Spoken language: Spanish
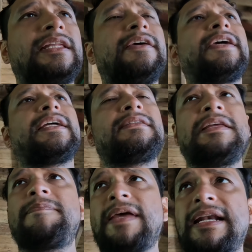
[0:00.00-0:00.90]
Debe
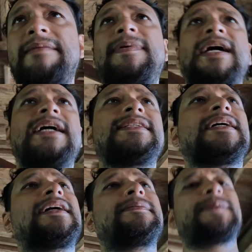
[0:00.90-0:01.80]
limpiar la
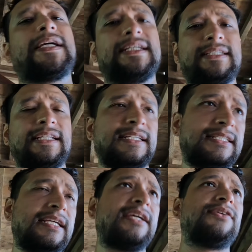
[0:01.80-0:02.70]
playa, pues hacer
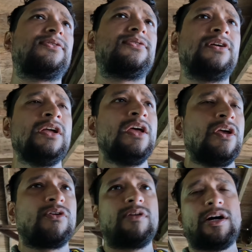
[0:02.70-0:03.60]
aseo,
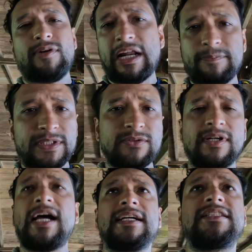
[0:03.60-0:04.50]
colaborar pues
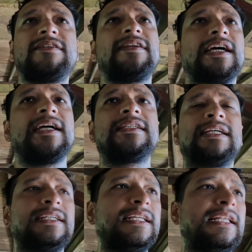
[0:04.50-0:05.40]
con las
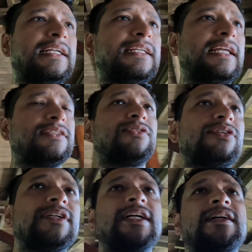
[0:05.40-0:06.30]
actividades de la,
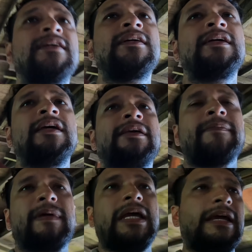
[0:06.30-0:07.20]
zona,
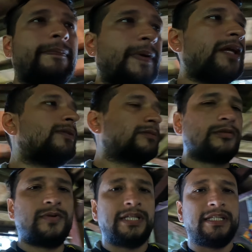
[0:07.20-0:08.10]
eh, pero
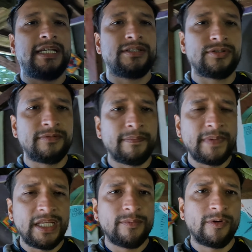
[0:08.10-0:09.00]
como les dije son
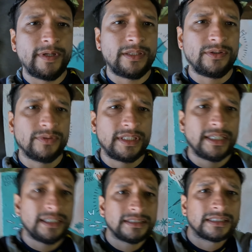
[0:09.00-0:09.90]
mínimo 21
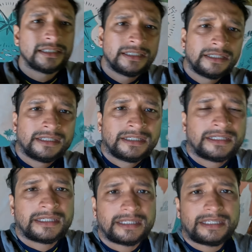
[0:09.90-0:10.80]
días
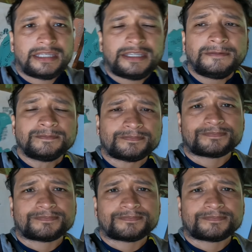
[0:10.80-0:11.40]
y